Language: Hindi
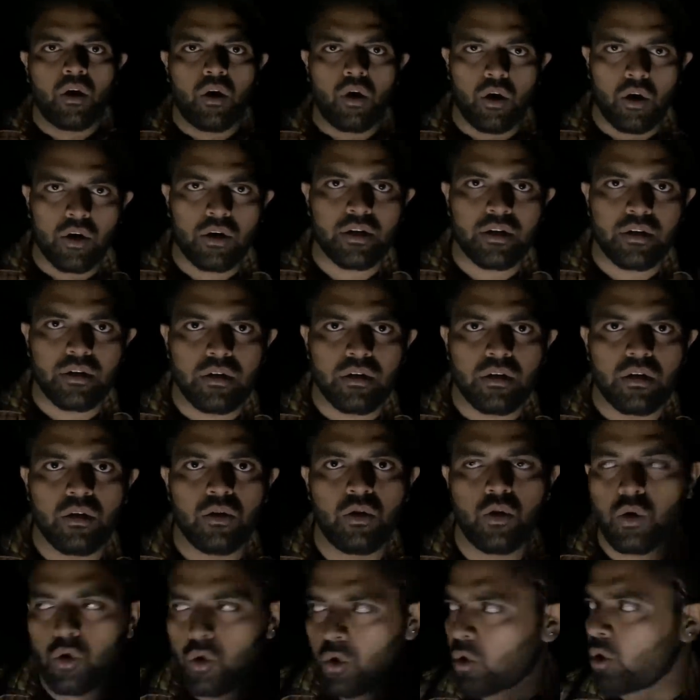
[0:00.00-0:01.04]
और
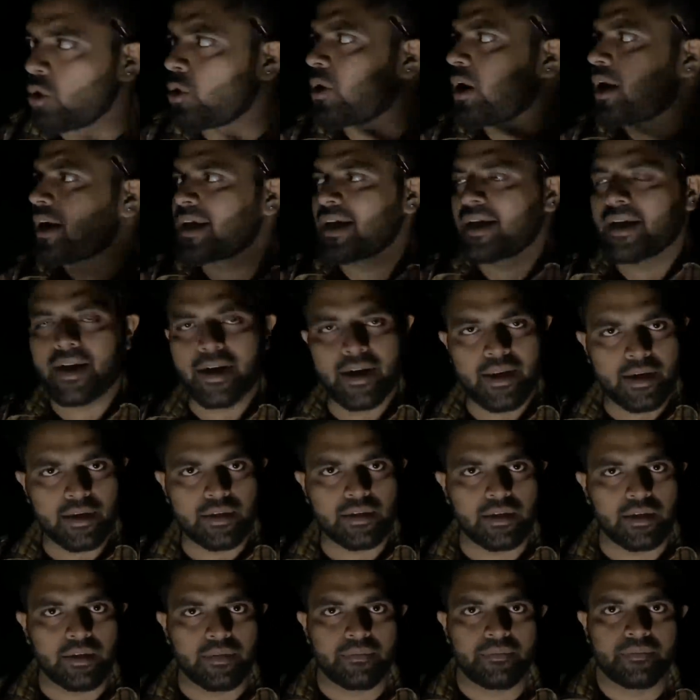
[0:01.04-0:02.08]
लोगों का क्या कहना
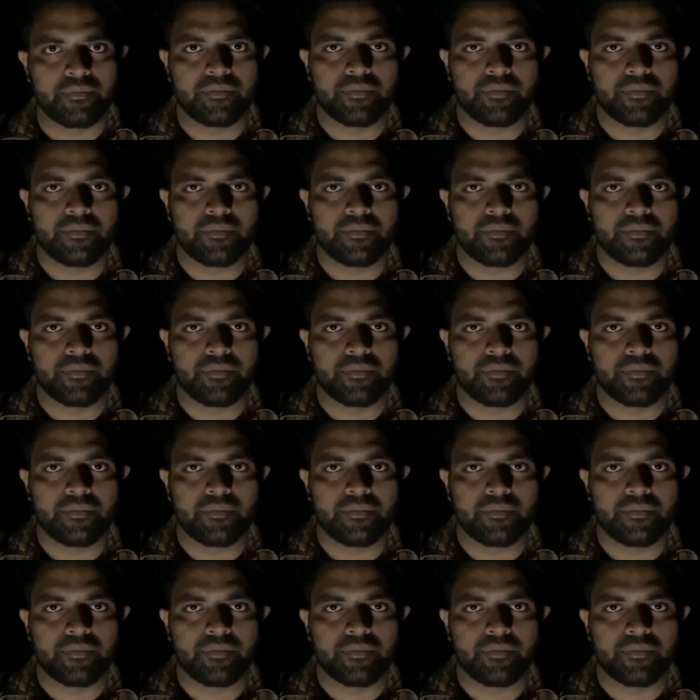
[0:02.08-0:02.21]
था